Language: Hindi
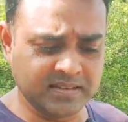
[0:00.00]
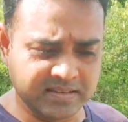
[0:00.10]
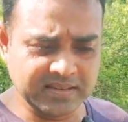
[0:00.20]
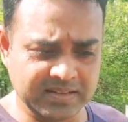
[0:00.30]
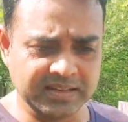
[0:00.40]

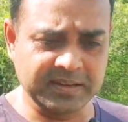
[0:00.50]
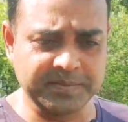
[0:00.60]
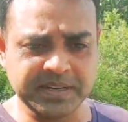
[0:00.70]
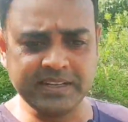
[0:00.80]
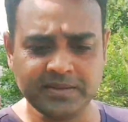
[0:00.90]
ये देखिए एक
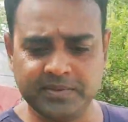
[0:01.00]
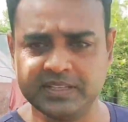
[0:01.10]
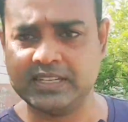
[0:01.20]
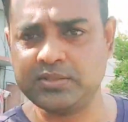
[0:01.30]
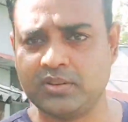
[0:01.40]
पेड़ ये
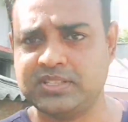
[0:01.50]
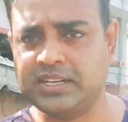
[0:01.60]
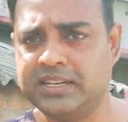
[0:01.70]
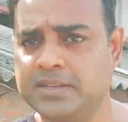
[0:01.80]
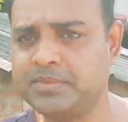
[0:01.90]
भी है यहाँ थोड़ा
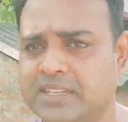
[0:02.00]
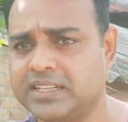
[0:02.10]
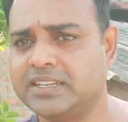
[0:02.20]
छाया है मैं